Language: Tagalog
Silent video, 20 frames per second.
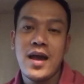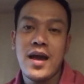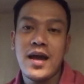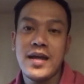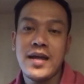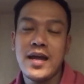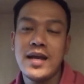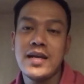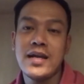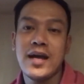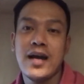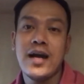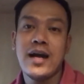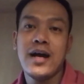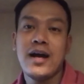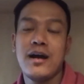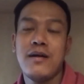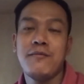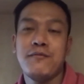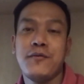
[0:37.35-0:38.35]
Ayan,
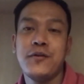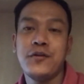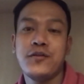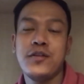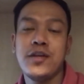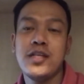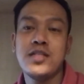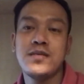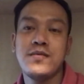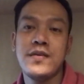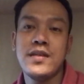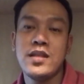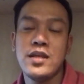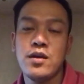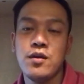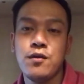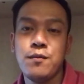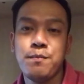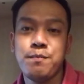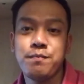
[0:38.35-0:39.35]
uh, for today's
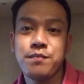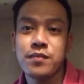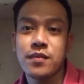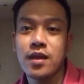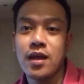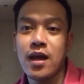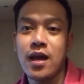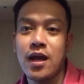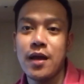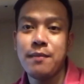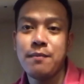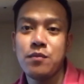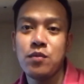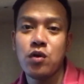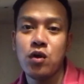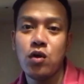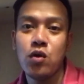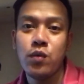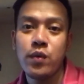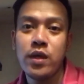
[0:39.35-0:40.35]
video, I'm
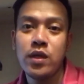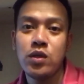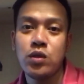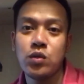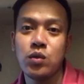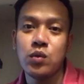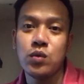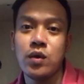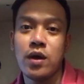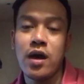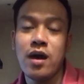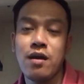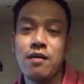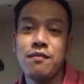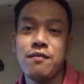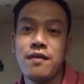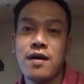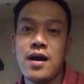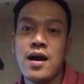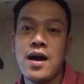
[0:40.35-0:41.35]
going to
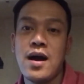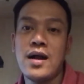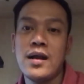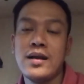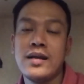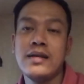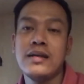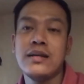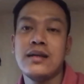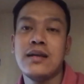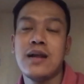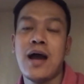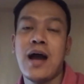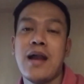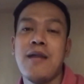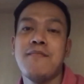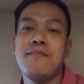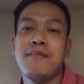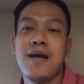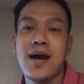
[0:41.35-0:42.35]
have an
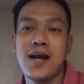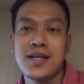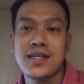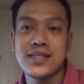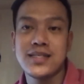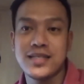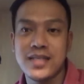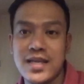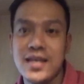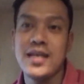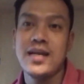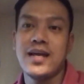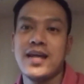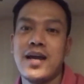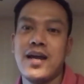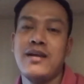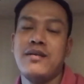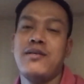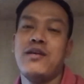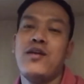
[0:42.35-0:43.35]
unboxing.
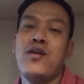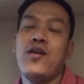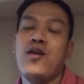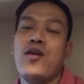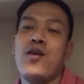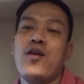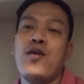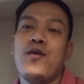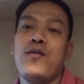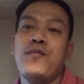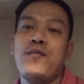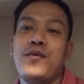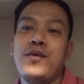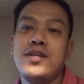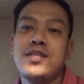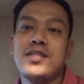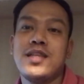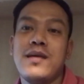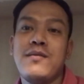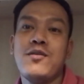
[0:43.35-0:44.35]
Ayan,
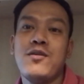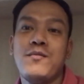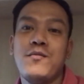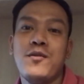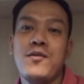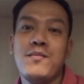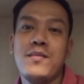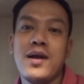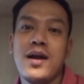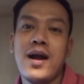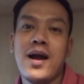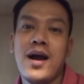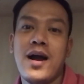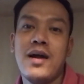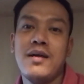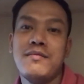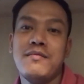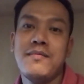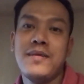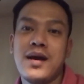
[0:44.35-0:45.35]
first time ko pong
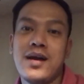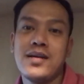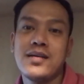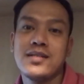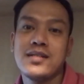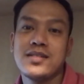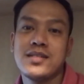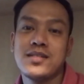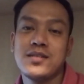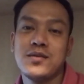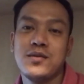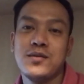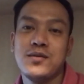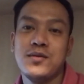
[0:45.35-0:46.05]
mag-unbox. So